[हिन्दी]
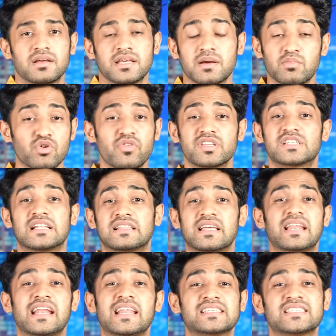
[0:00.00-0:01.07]
ये मूवी
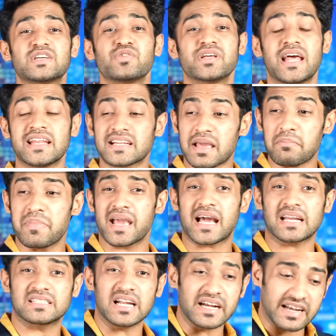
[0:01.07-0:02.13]
जल्दी रिलीज नहीं हुई ना इनके
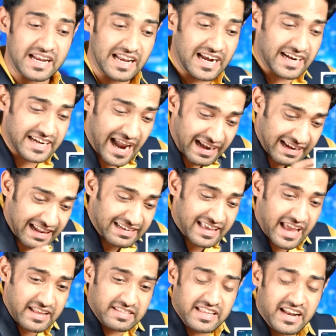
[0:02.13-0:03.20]
मेकर ने ट्रेलर डाल डाल
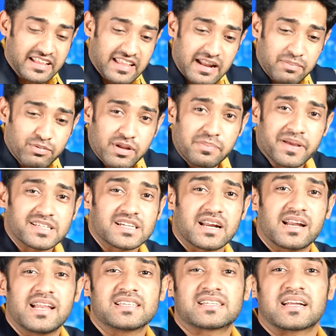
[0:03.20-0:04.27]
के धीरे धीरे पूरी पिक्चर
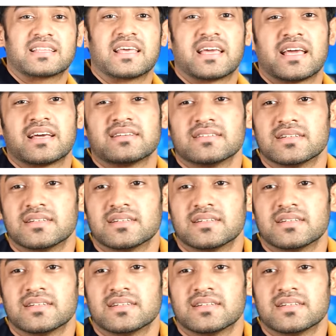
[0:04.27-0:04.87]
रिलीज कर देंगे